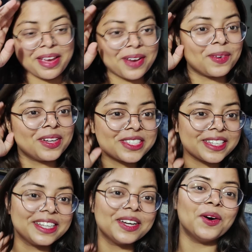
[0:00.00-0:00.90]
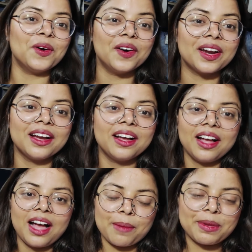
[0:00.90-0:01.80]
मैं हूं अंजलि और
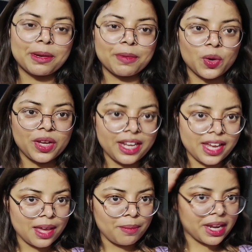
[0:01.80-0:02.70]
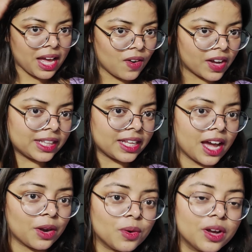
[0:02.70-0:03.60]
अभी घर पे कोई नहीं है मैं नहावा के
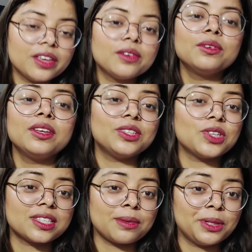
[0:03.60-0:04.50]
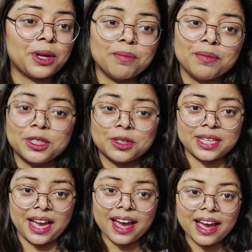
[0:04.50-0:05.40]
तैयार हो गई हूँ ये जस्ट अभी टॉप मीशो
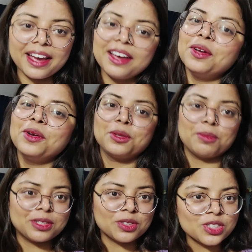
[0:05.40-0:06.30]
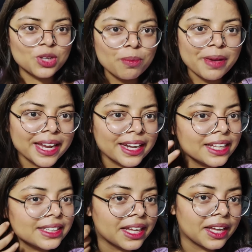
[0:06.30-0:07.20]
से आया है तो मैं सोचा चलो पहन
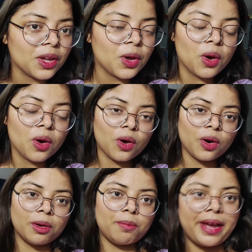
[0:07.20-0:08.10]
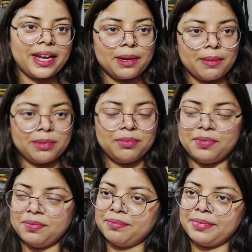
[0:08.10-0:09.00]
लेते हैं और पहनने के बाद
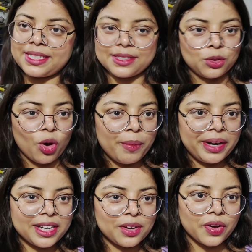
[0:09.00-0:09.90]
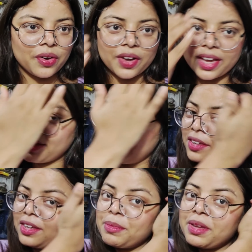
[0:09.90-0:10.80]
बस दो मिनट नहीं हुए होंगे
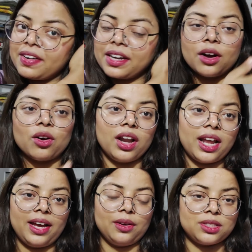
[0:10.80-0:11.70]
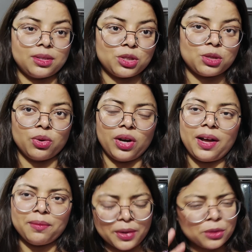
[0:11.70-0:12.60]
कि मेरी फ्रेंड का कॉल आया उसने मुझे
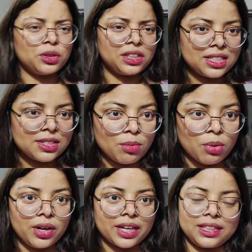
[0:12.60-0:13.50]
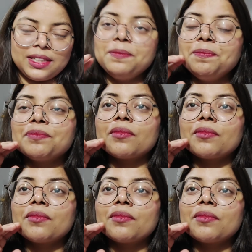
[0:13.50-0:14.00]
बोला मेरे को दो तीन दिन से वो बोल रही थी